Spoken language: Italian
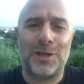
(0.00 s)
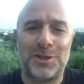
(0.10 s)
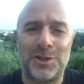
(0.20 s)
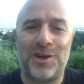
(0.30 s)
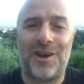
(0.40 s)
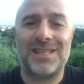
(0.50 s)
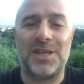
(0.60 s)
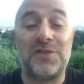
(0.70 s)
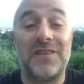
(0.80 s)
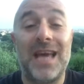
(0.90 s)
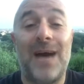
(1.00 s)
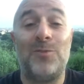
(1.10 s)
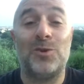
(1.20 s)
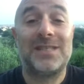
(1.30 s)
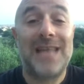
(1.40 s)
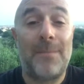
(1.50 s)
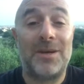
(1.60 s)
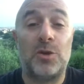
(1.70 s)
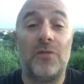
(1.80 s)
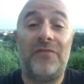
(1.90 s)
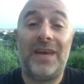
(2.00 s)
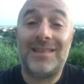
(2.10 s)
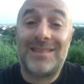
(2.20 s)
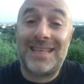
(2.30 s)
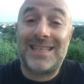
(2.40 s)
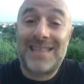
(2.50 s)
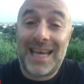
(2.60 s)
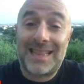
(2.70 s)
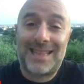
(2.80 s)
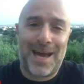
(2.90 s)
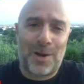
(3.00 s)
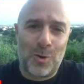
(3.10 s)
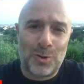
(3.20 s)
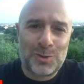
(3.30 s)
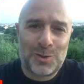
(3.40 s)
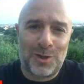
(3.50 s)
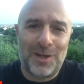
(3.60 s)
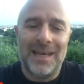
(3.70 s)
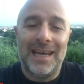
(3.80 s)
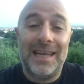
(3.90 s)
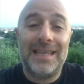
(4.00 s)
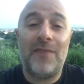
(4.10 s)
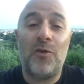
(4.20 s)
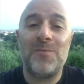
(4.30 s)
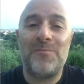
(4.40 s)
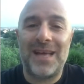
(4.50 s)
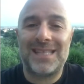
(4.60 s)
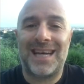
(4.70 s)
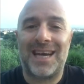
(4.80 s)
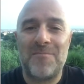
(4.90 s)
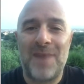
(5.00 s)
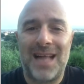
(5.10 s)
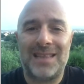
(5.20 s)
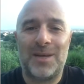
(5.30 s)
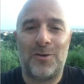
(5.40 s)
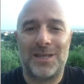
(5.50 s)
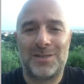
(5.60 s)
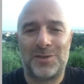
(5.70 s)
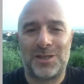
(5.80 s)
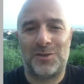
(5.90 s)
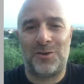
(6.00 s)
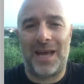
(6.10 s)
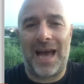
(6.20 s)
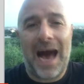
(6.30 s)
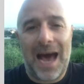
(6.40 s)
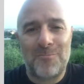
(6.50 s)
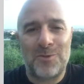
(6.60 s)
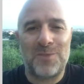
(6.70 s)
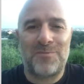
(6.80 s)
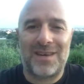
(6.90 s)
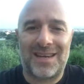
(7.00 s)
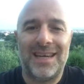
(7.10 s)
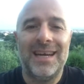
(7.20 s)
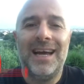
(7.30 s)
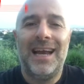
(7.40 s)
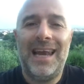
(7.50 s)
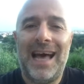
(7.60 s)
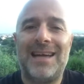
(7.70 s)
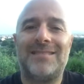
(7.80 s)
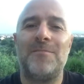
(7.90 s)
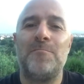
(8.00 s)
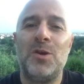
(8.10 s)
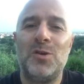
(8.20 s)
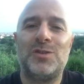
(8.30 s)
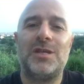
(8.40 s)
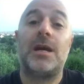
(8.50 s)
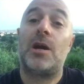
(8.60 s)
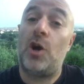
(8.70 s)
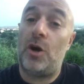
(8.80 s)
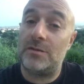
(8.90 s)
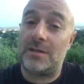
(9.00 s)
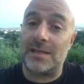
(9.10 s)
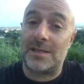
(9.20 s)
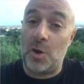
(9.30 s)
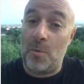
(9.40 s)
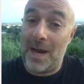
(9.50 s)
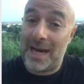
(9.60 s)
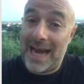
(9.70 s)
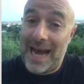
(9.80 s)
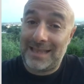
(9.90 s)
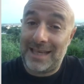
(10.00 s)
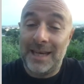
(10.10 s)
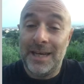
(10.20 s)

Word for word: da Gigi Rosa, ci vediamo sabato 27 agosto lì da voi in Piazza Garibaldi con l'associazione Harmony per l'Art Music Contest. Non mancate,